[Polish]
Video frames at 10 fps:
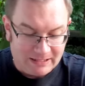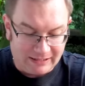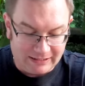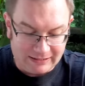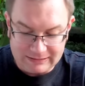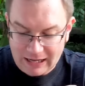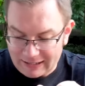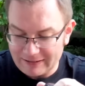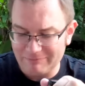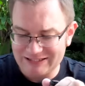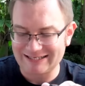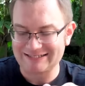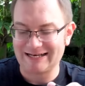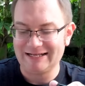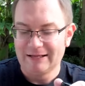E, no ale
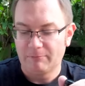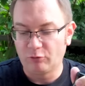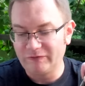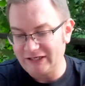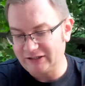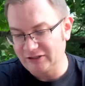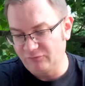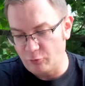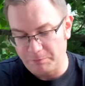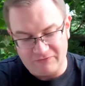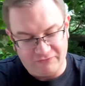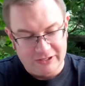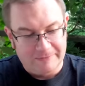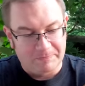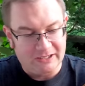myślę, że porównanie tych dwóch piw,
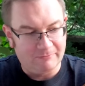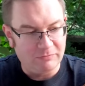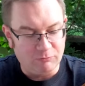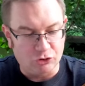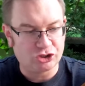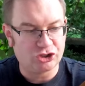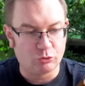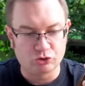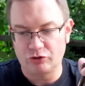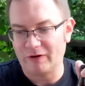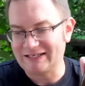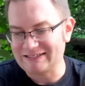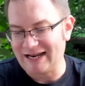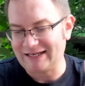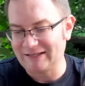e, mimo że się różnią
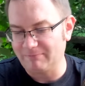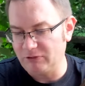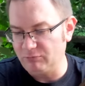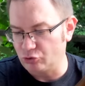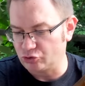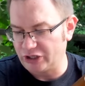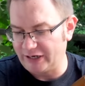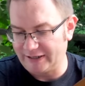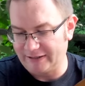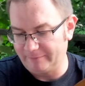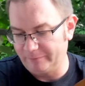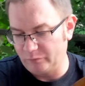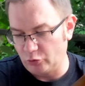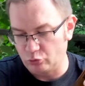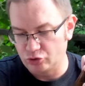ekstraktem, mimo że
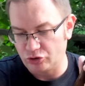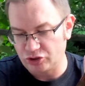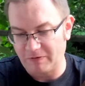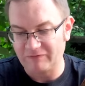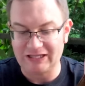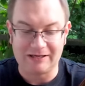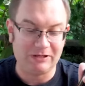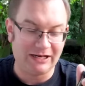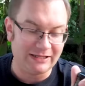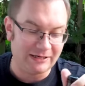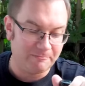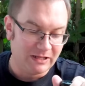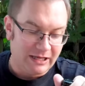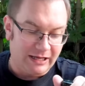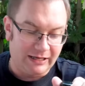mm, no, różnią się pewnie nachmieleniem,
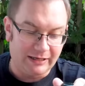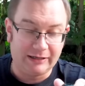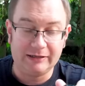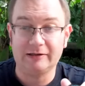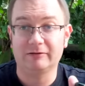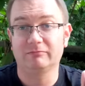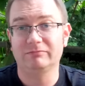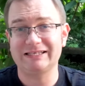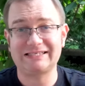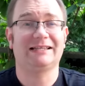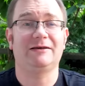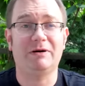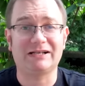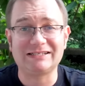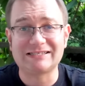jest jak
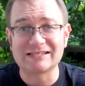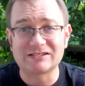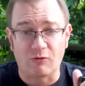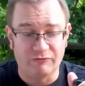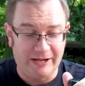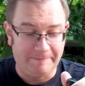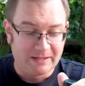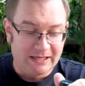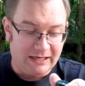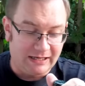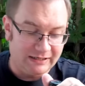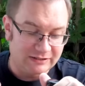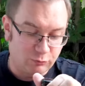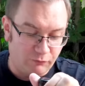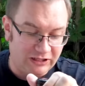najbardziej sensowne.
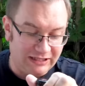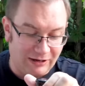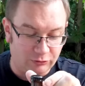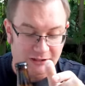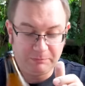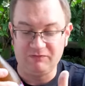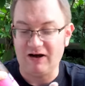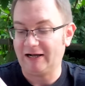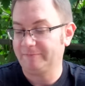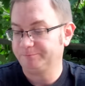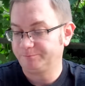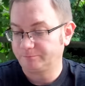Słów kilka o tych piwach.